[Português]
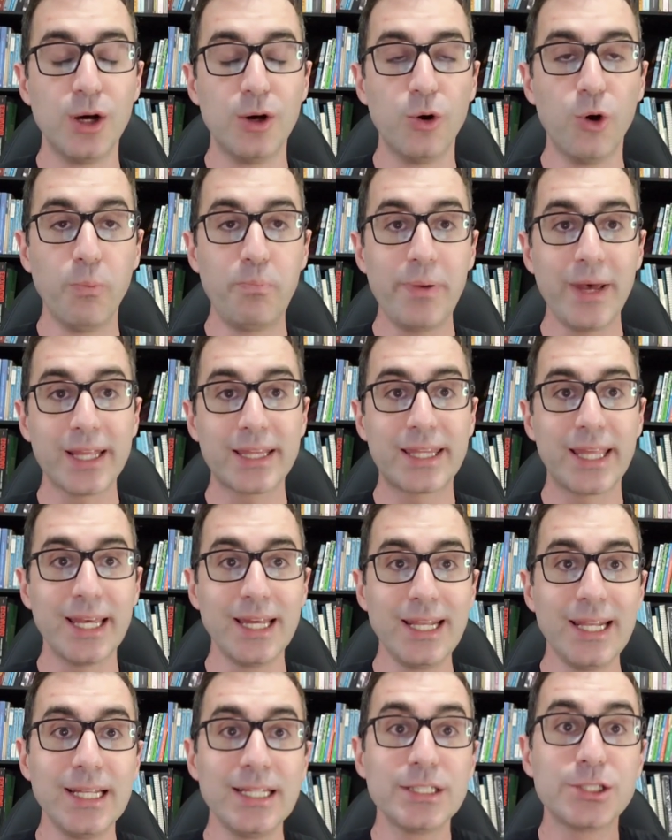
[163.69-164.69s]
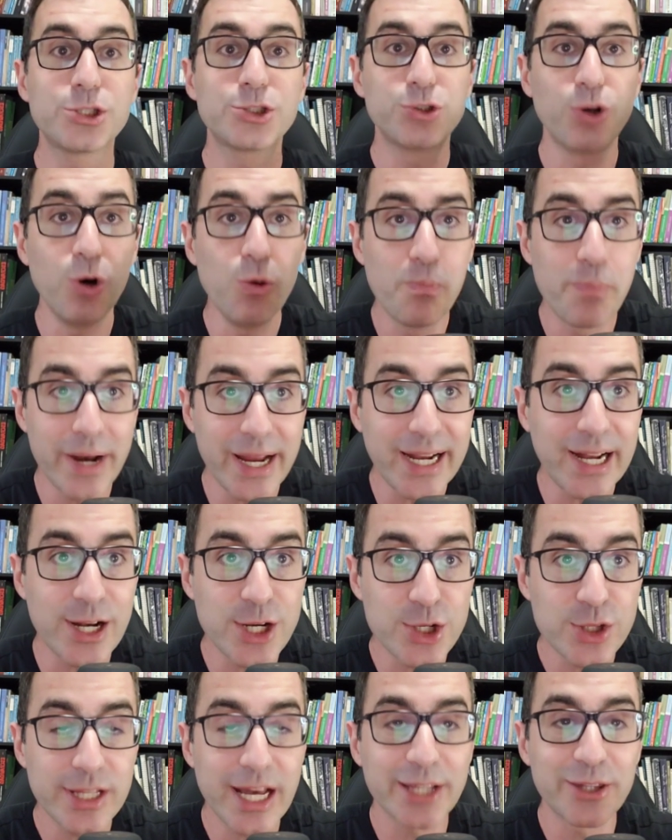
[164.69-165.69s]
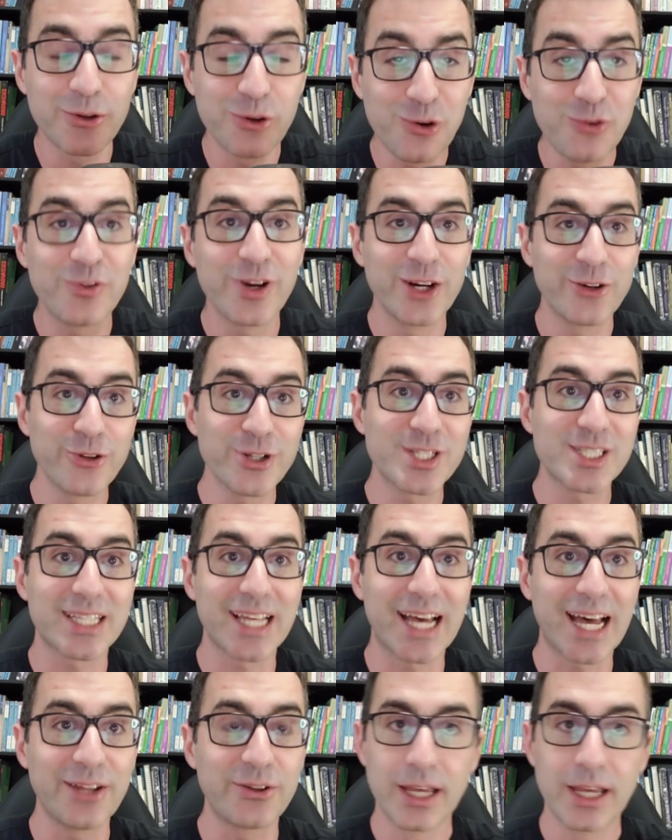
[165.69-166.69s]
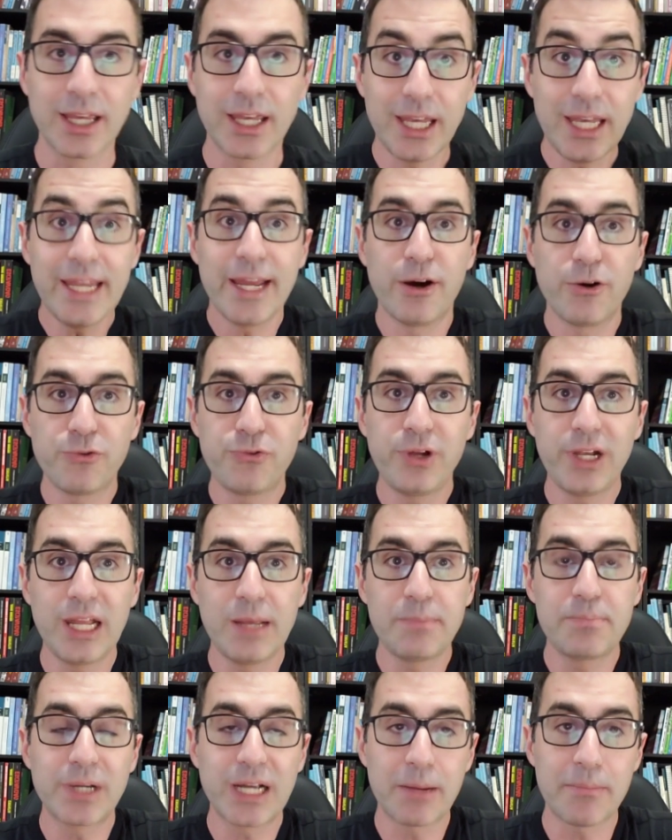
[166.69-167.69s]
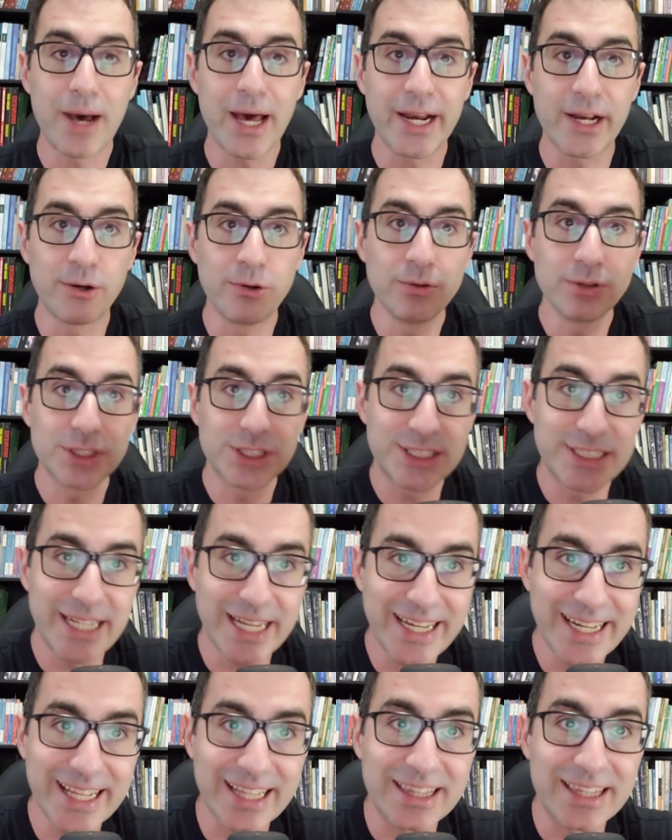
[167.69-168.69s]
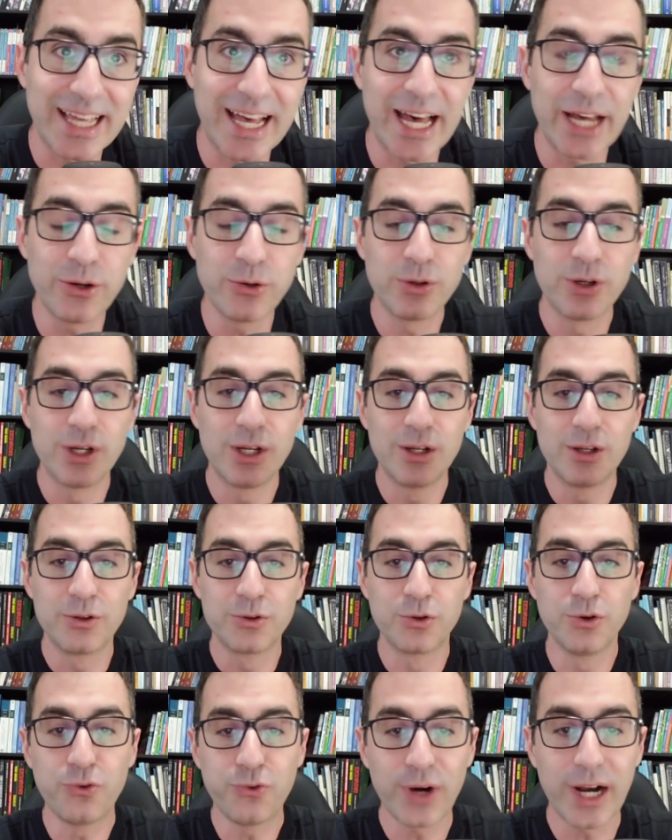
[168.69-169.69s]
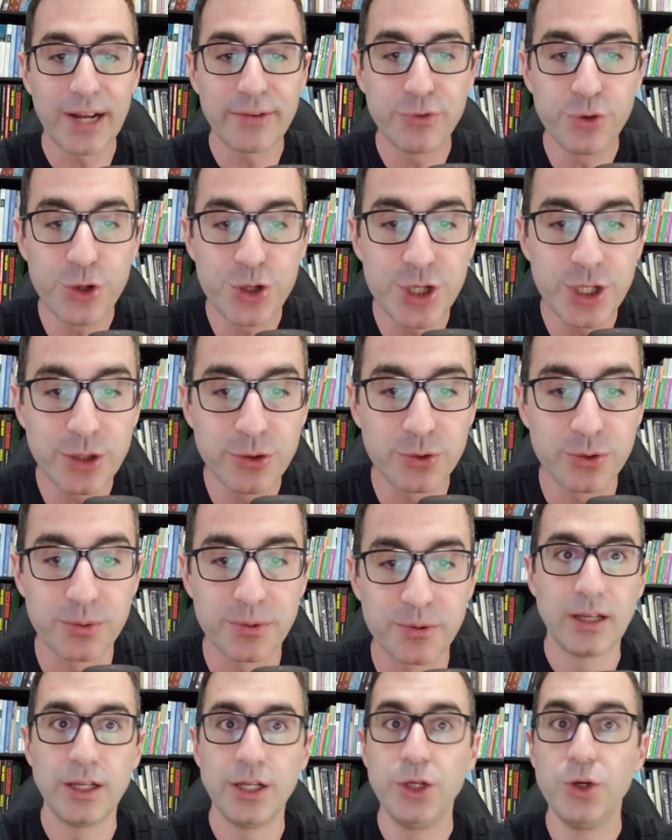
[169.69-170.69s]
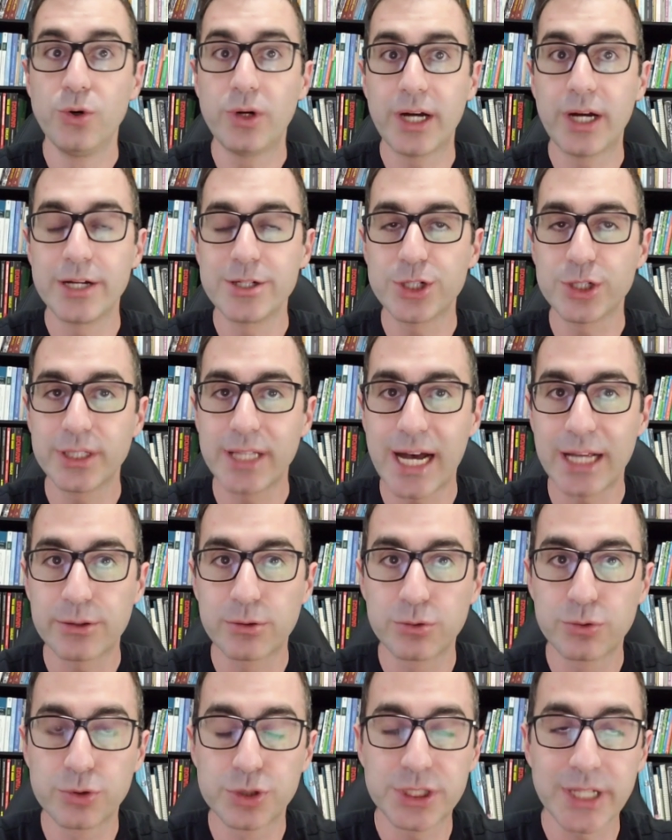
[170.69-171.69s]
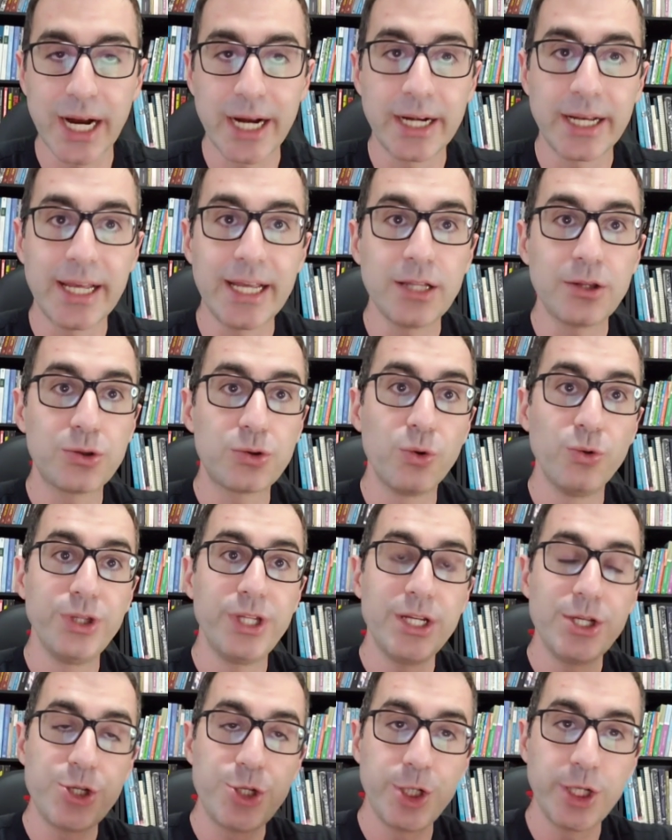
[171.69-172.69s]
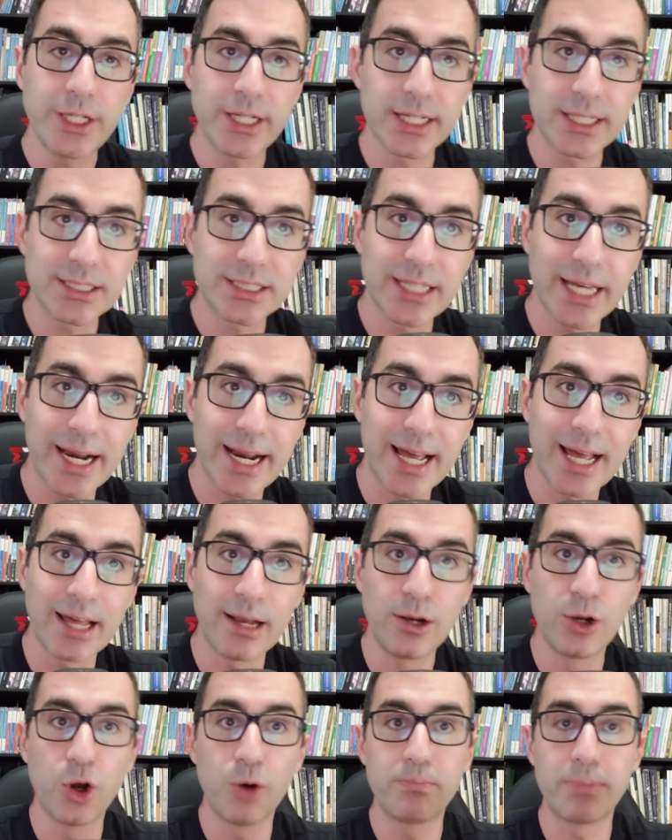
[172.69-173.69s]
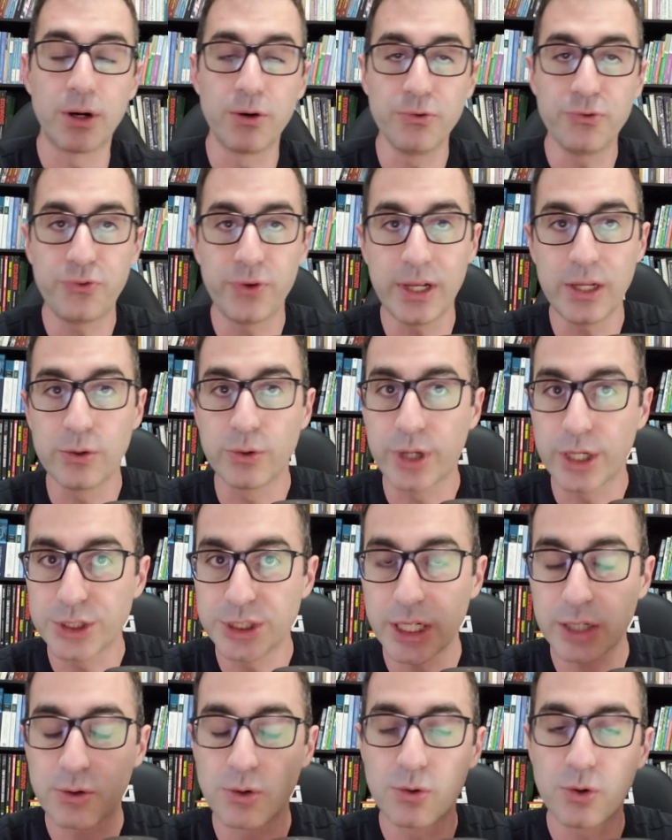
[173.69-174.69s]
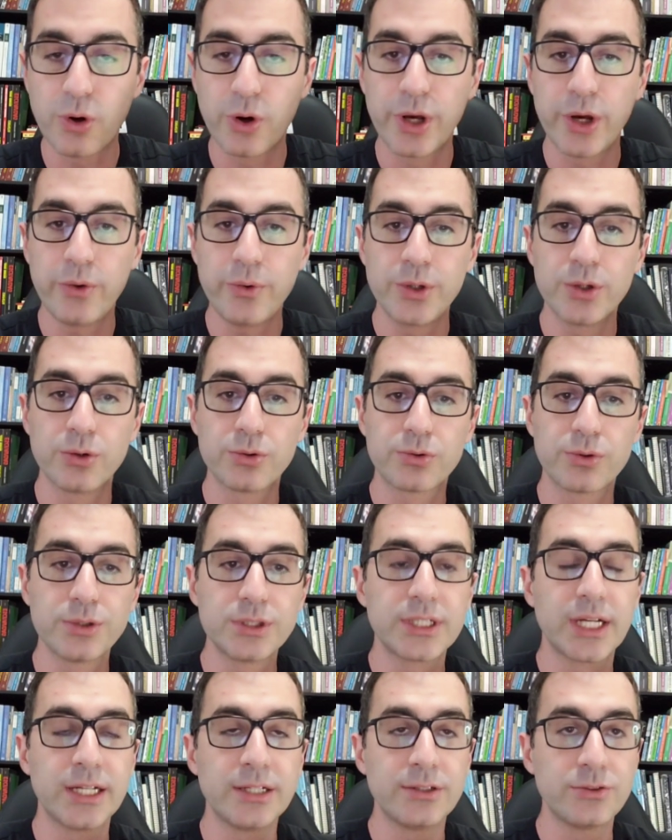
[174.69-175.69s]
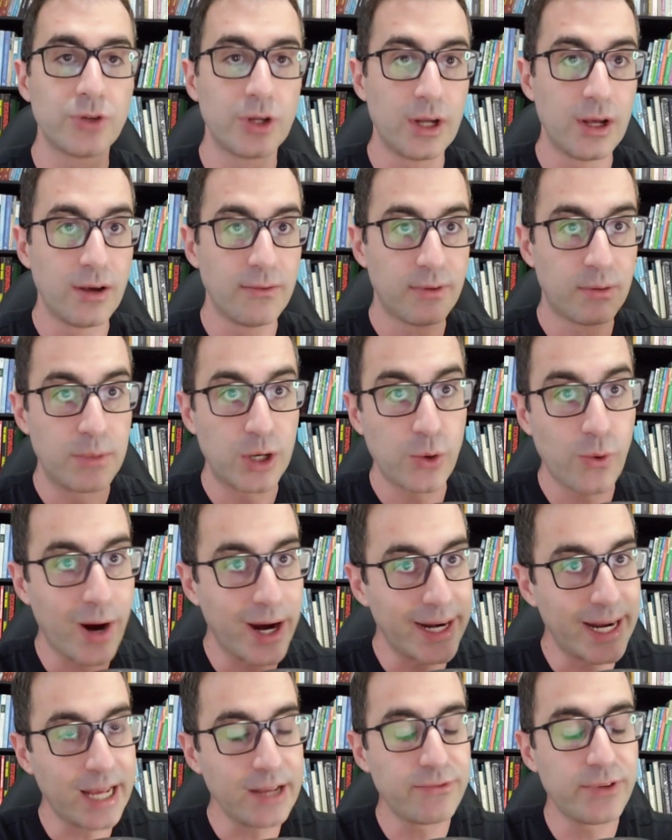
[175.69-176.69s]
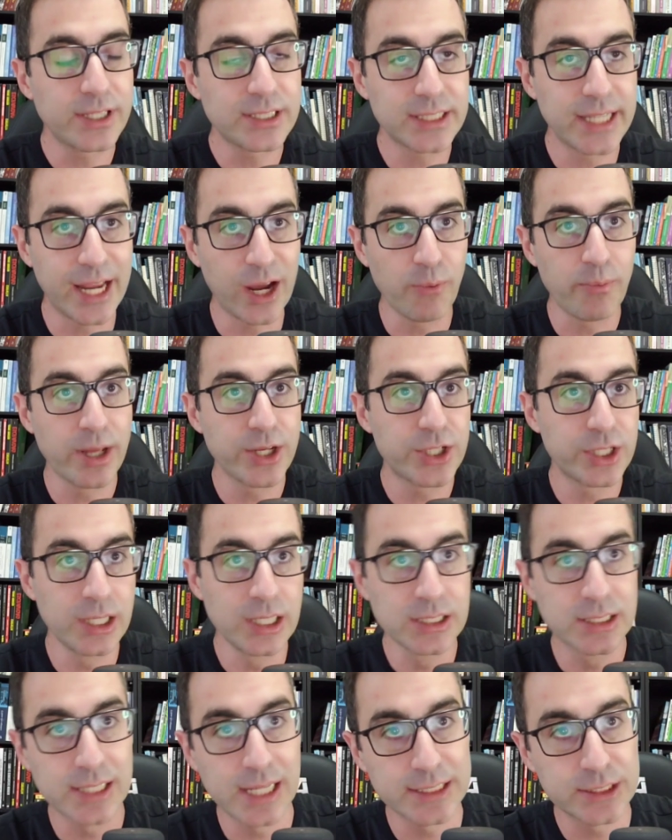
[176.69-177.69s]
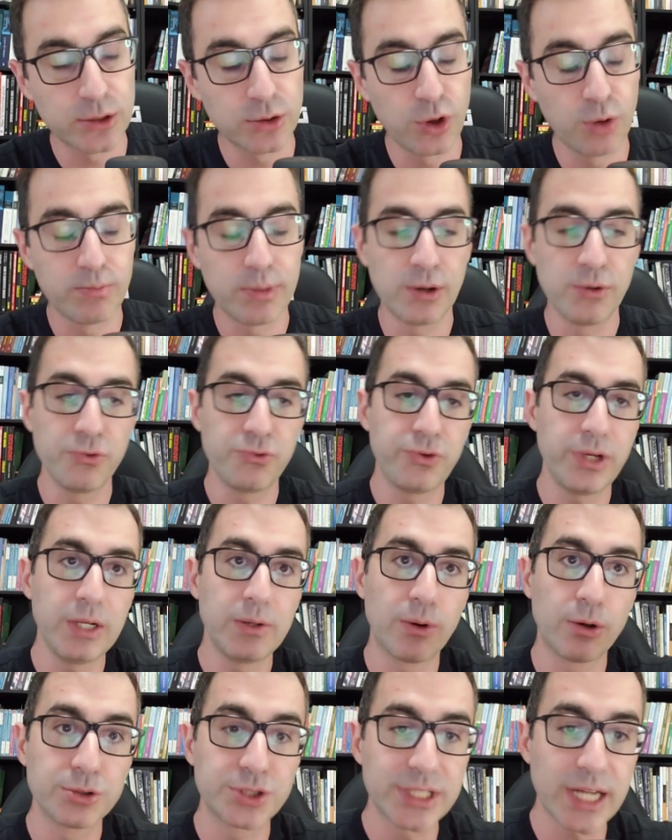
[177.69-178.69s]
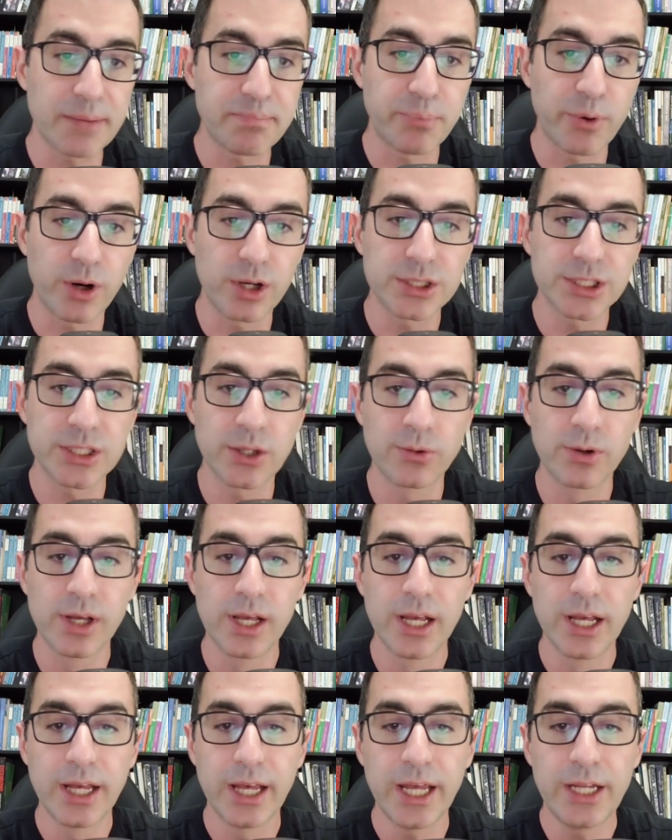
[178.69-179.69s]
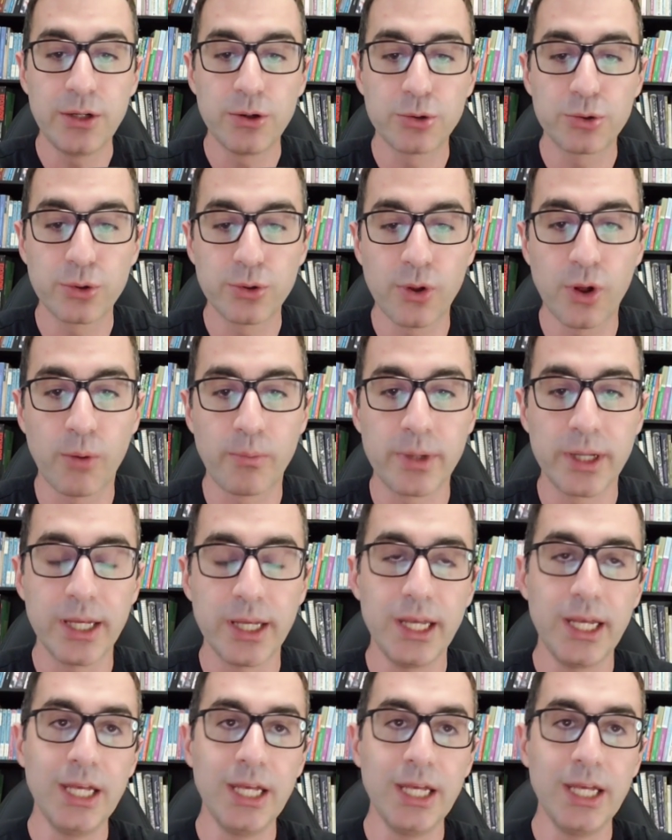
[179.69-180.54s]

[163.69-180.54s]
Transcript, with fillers: O PT lançou o pré-candidato ao governo do estado, que é o Felipe Camarão, secretário do Flávio Dino. E o candidato do Sarney, tudo indica que será Lobão Filho, que já concorreu em outros anos. Vamos aguardar e ver se realmente eles lançam Lobão Filho ou se apostam em outro nome.